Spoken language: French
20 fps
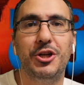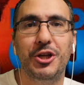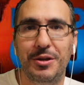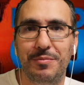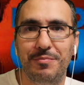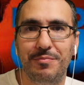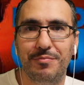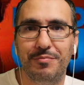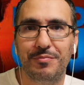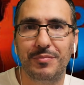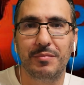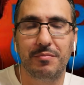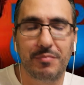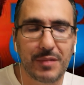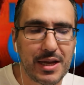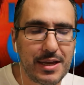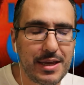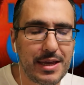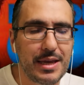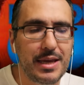âgés.
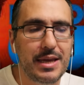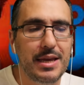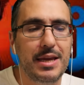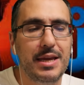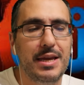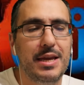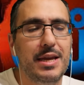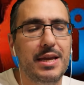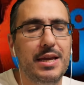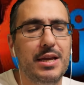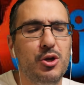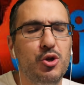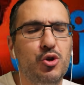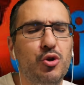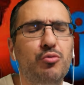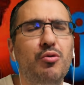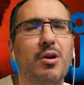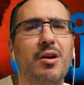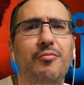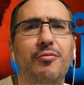
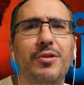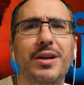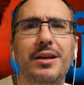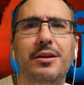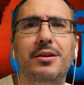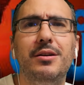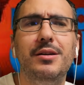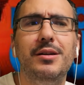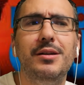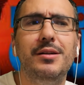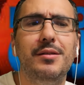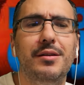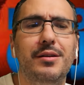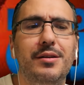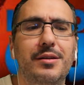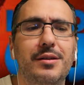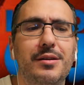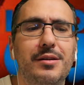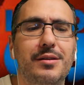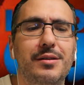Je dois avouer que
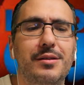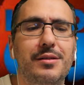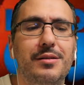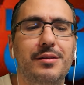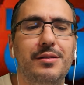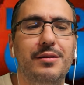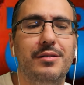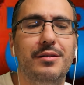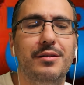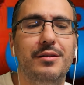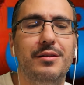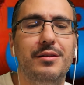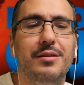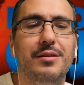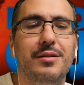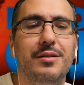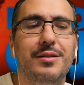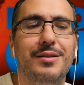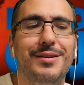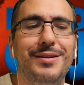euh,
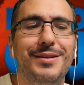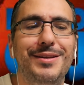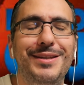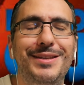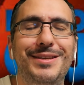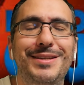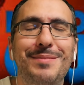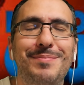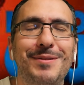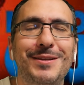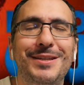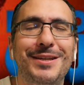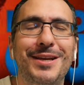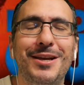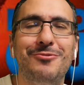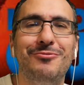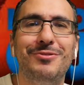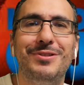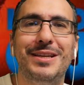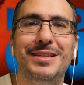il s'est passé
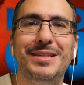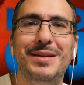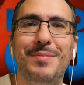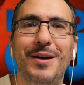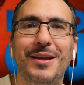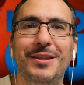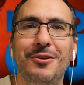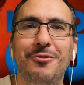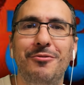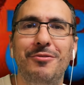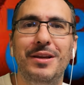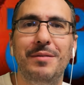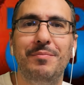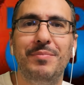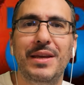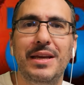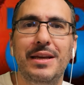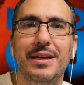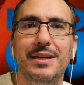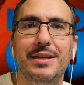quelque chose d'assez
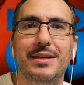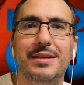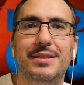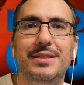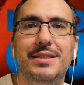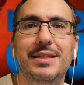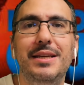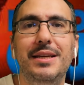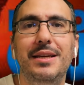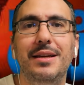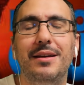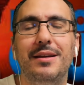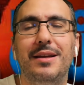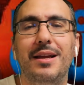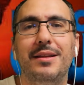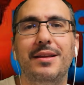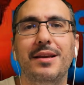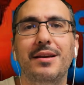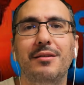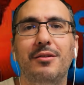particulier. Si
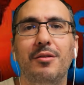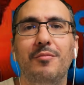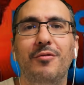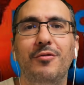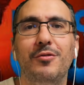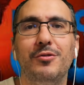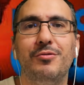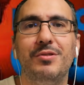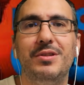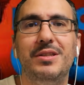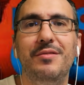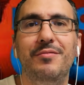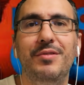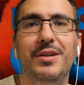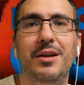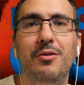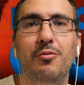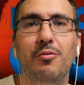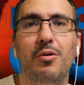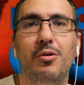quelqu'un comme François
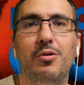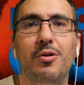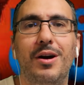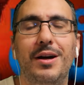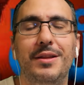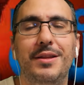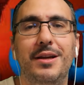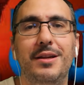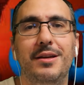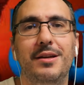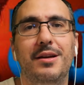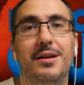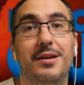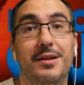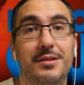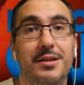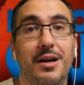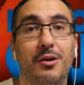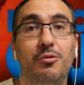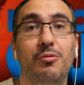Civil ou encore Adèle
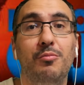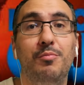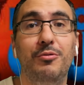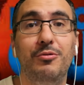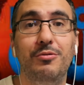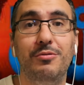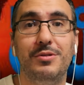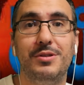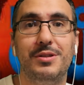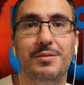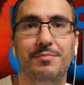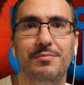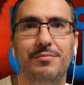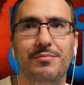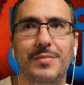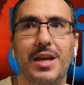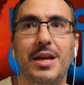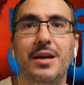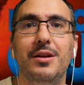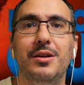Exarchopoulos
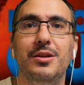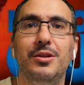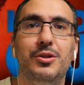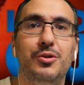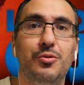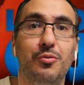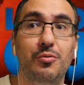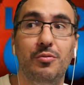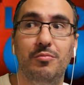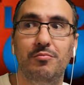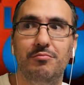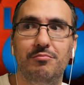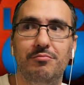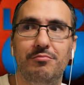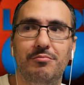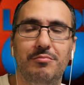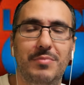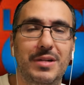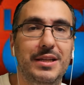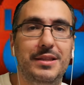sont
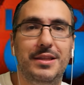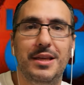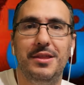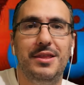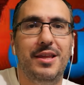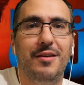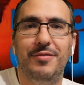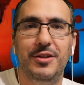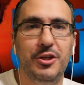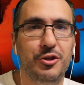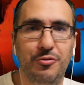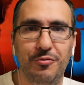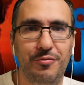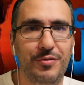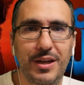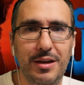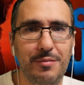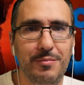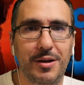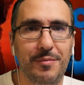les têtes d'affiche du
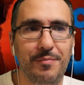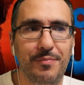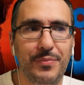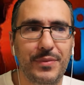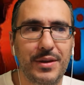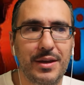film,